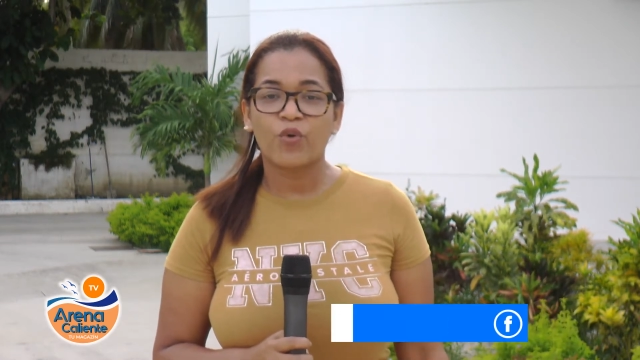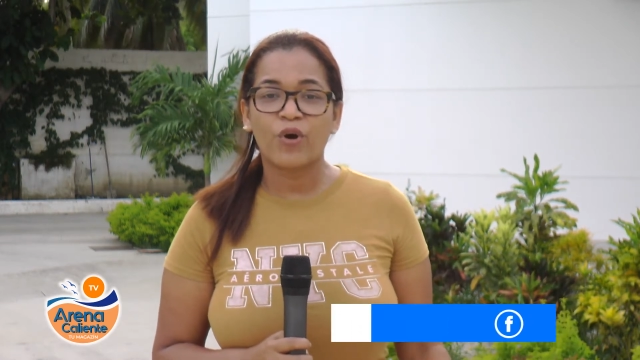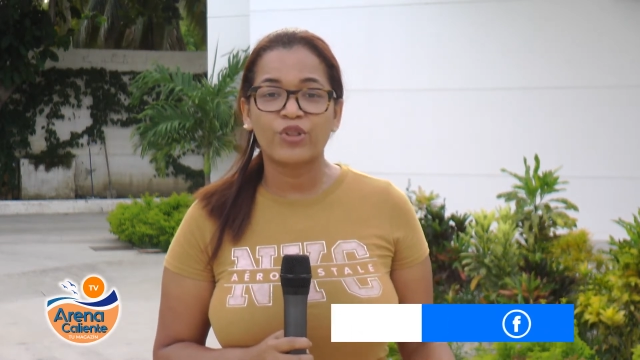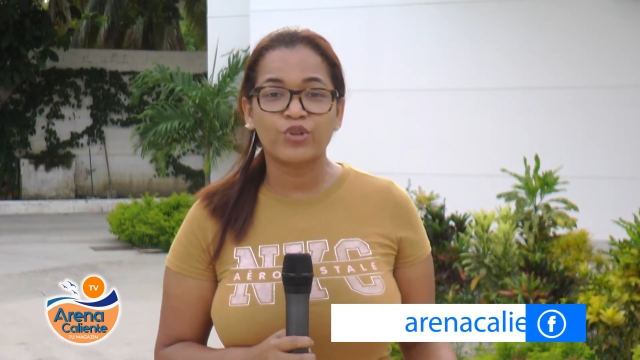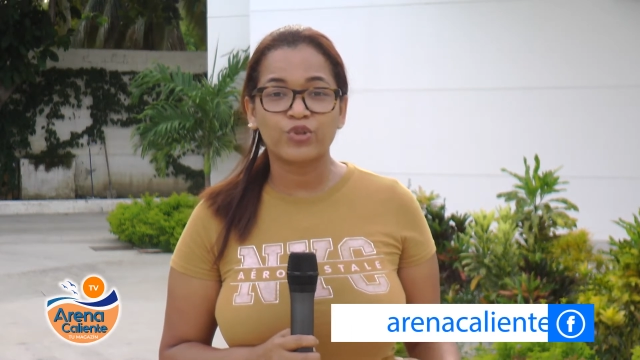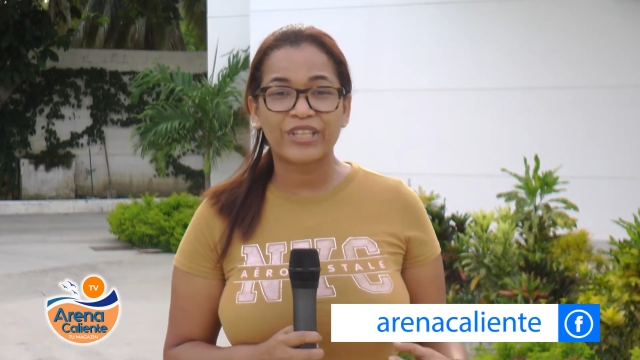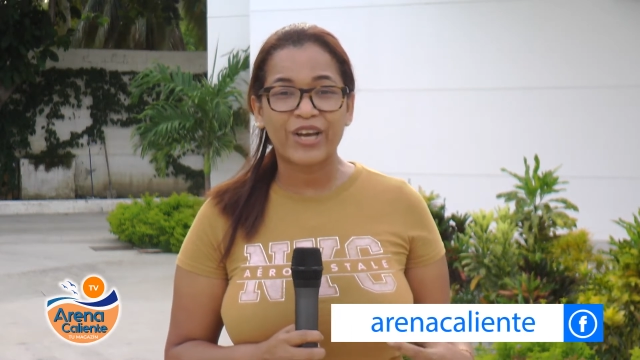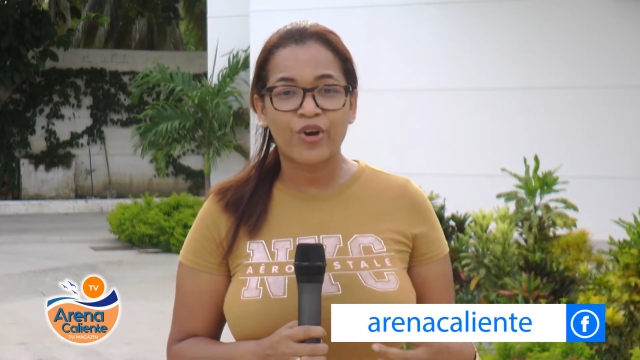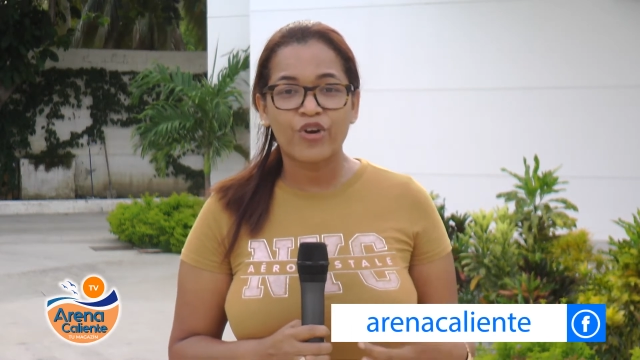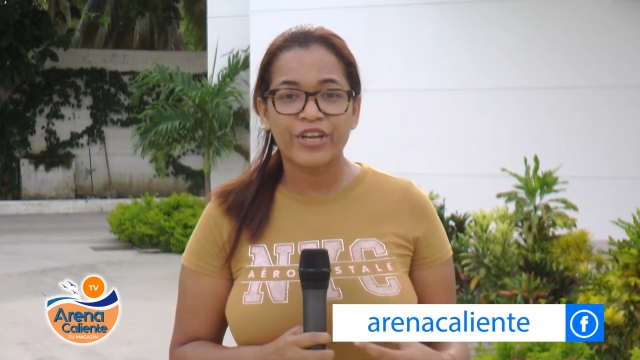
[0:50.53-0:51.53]
Cuando tú te
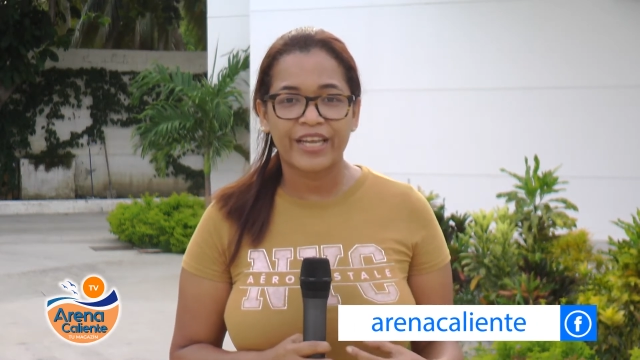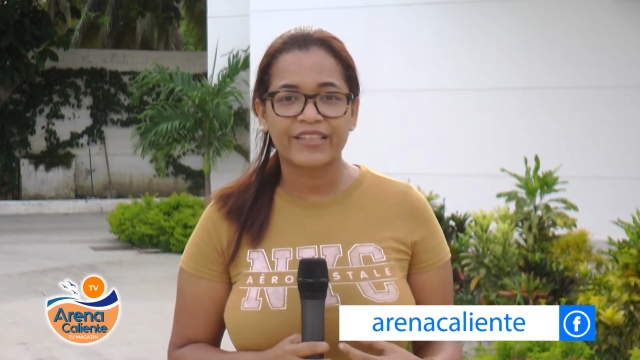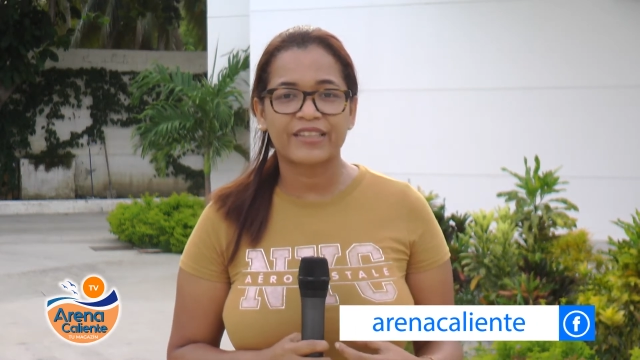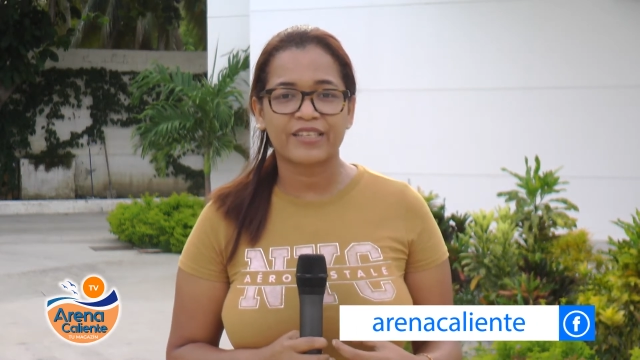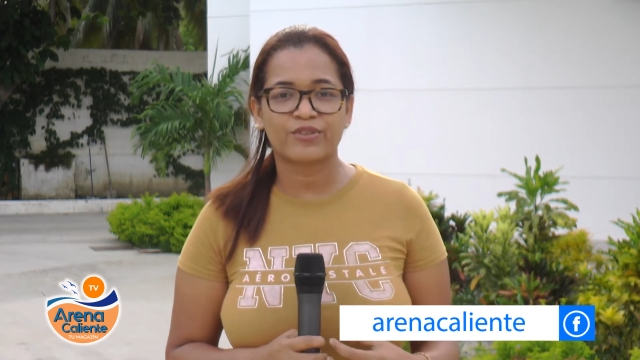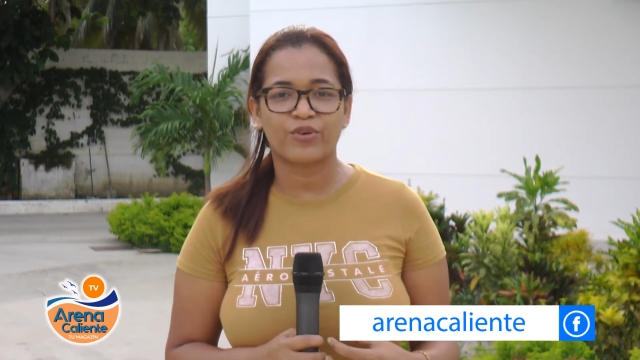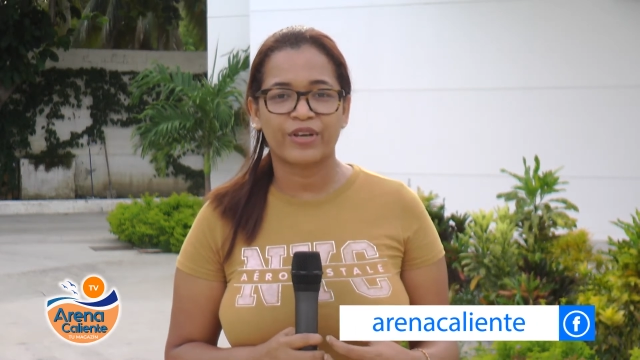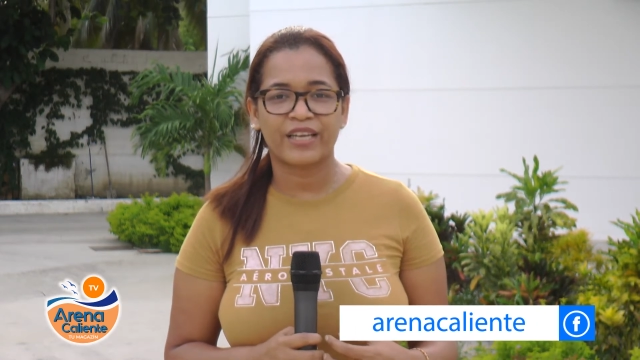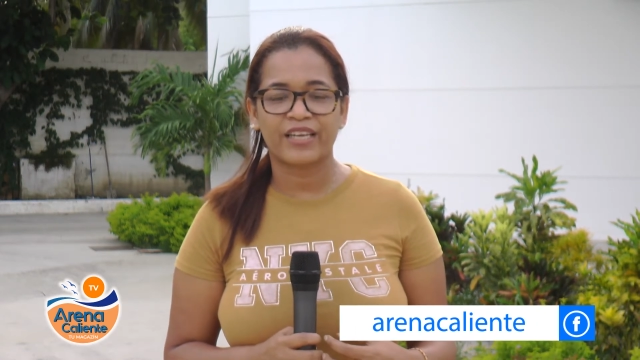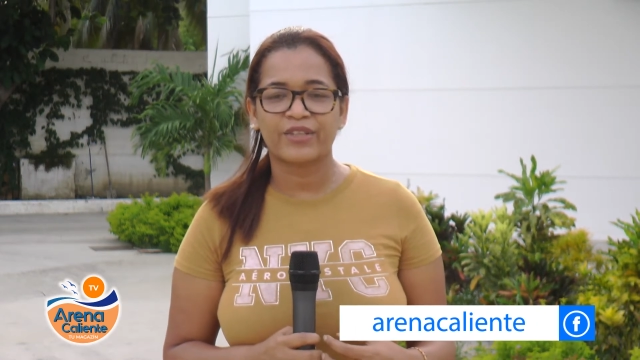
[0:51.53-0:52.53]
conectas
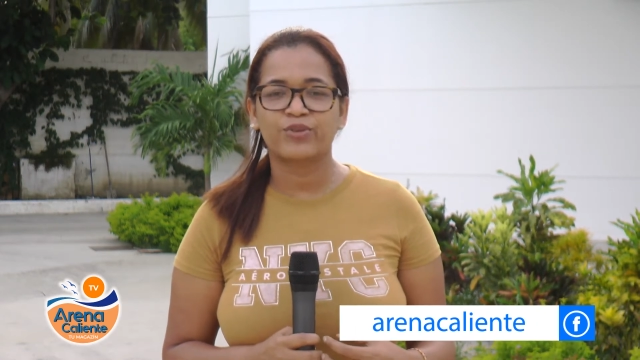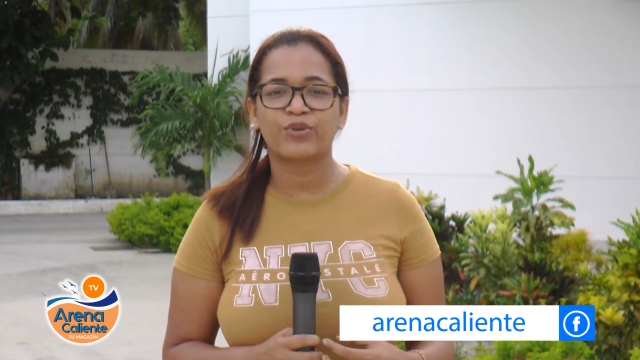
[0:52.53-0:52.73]
con Él,